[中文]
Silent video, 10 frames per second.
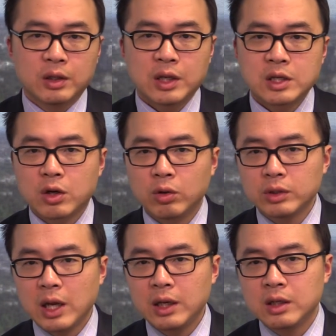但是空
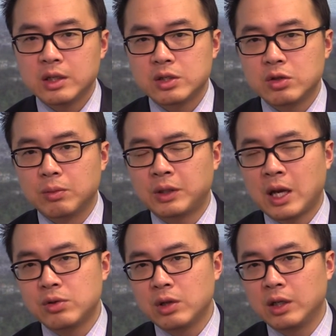单呢？就不
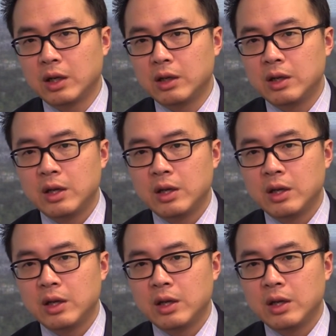太确定了。